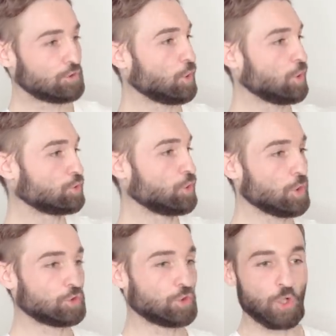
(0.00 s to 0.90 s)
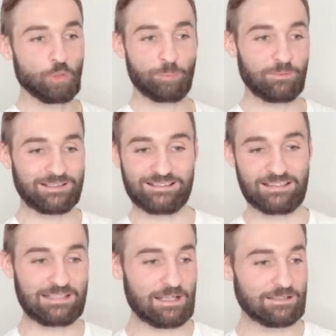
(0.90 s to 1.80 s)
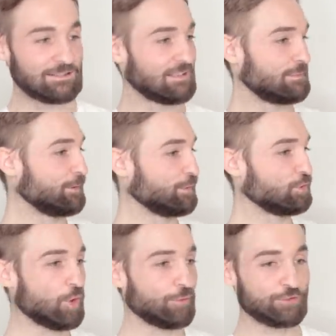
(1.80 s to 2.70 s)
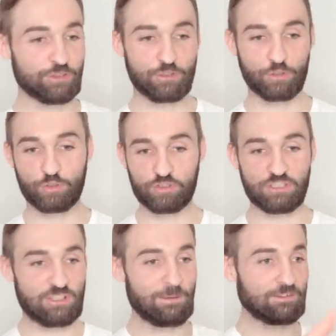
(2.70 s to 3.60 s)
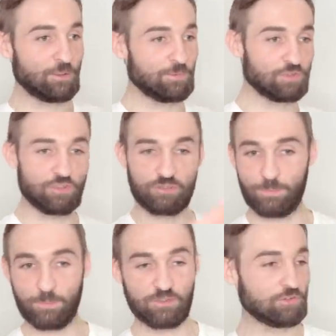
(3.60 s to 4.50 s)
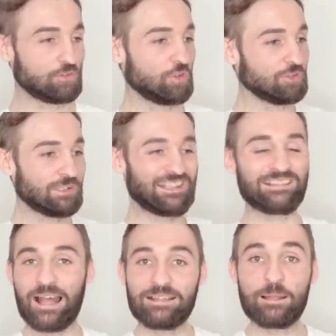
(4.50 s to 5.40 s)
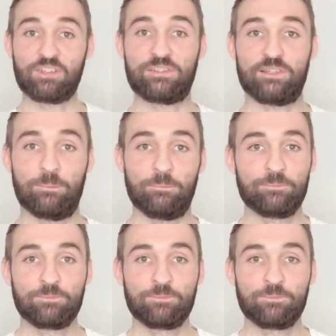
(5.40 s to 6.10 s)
to, to, to, te zasady, te zmysły, to wszystko to, że trzeba zrobić to, żeby podziałać się to. Nie zgadzam się z tym.